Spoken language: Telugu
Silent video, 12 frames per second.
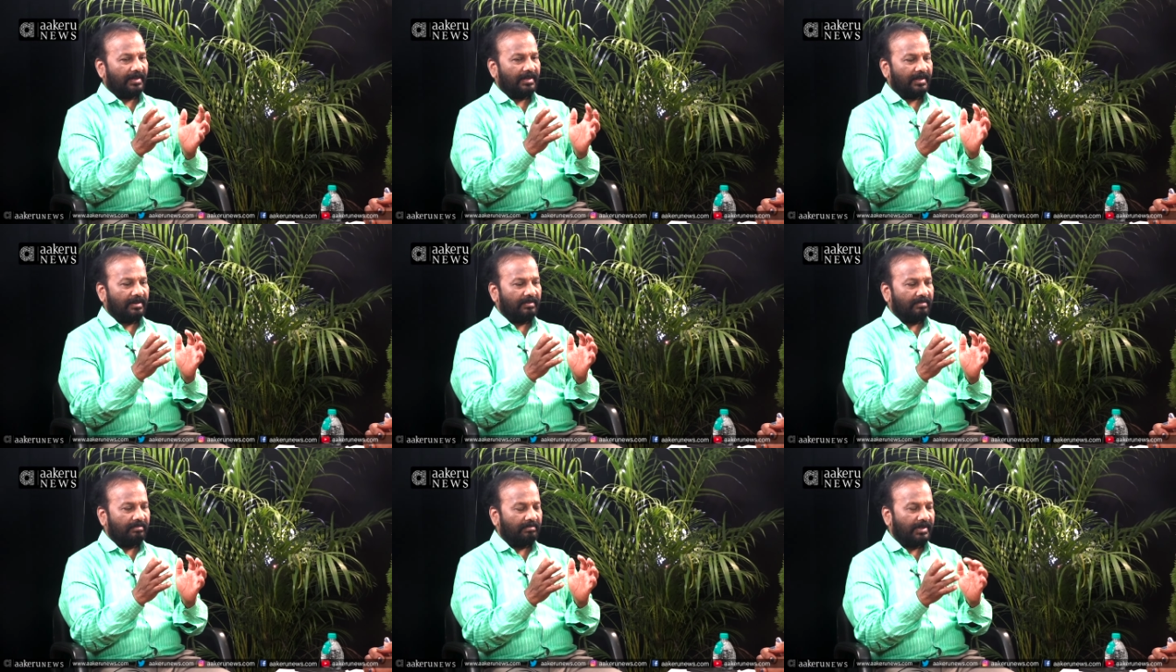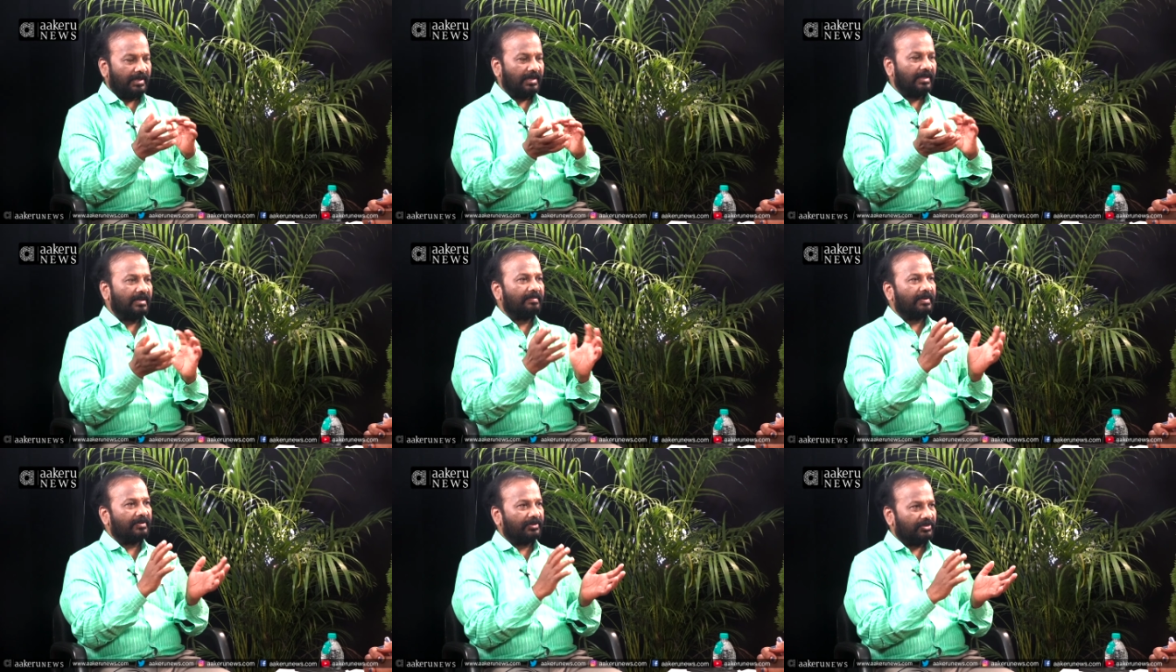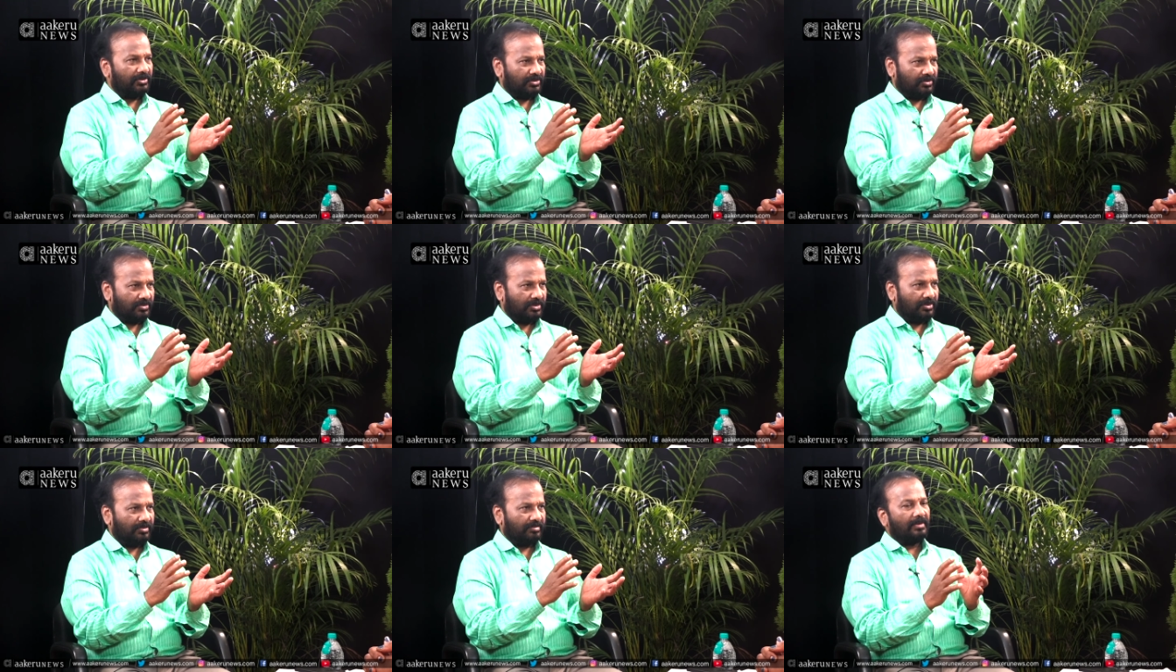అంటే భిన్నంగా
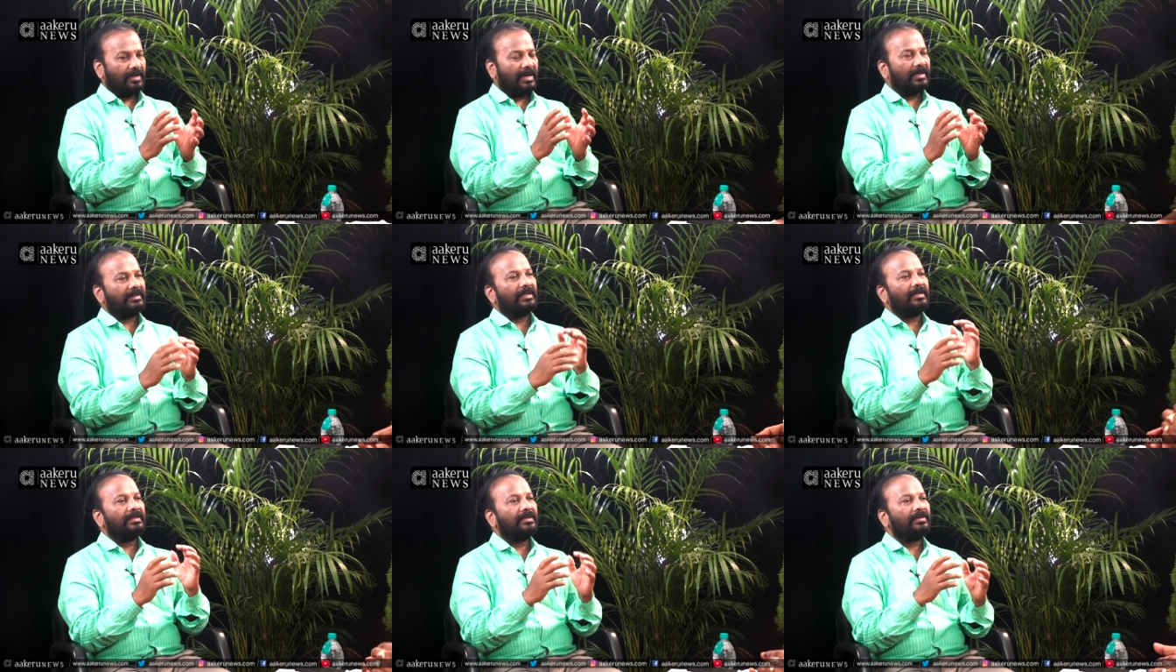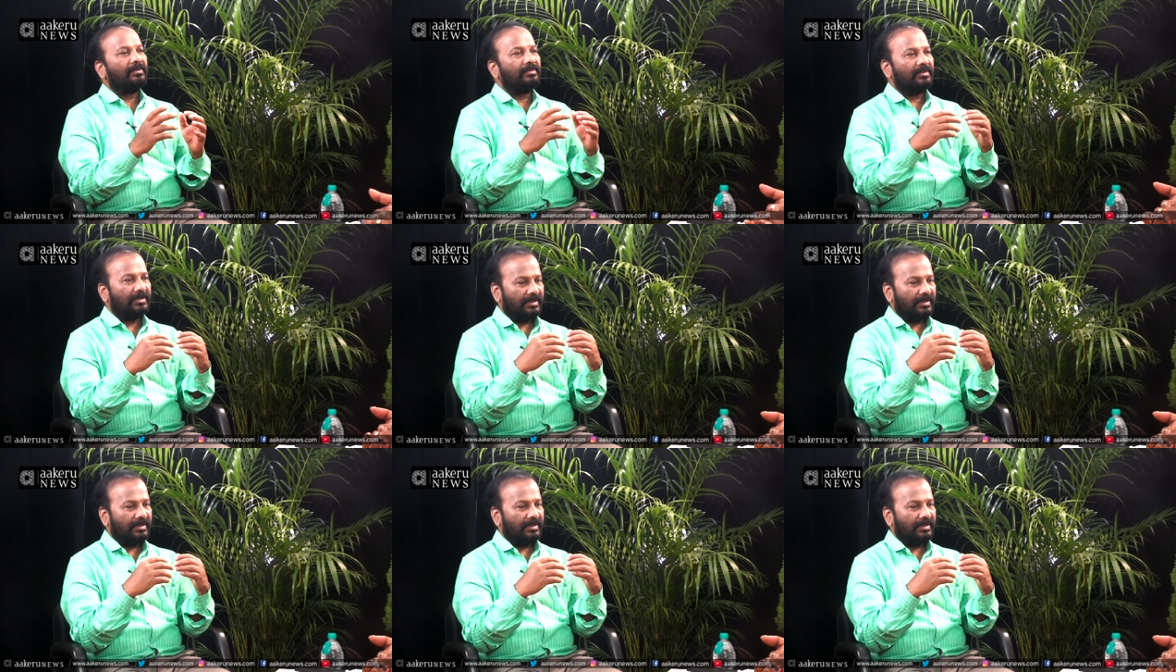ప్రవర్తిస్తున్నాడు ఆ తల్లిదండ్రులు